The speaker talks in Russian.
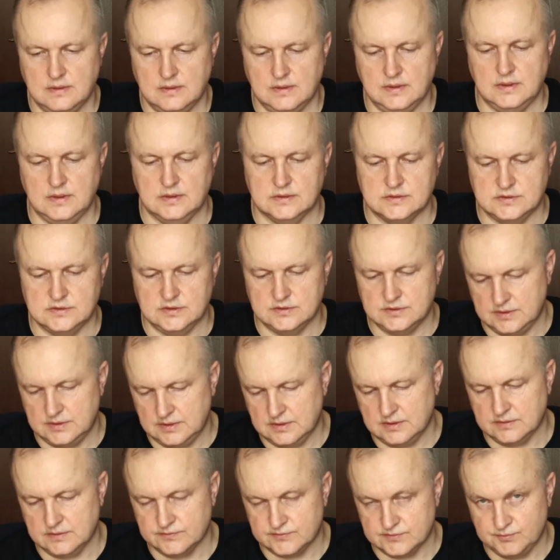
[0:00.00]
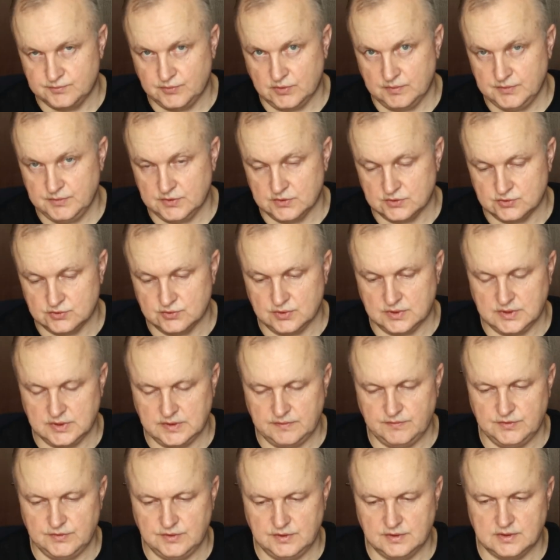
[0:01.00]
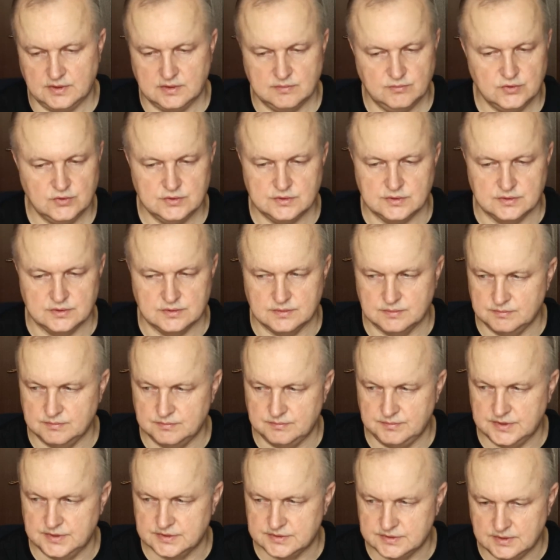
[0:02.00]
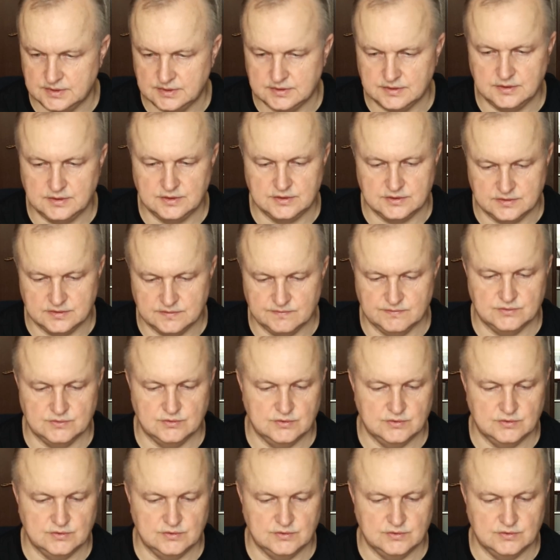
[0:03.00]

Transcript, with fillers: А, кстати, я вспомнил, что она ведь не работает без электричества.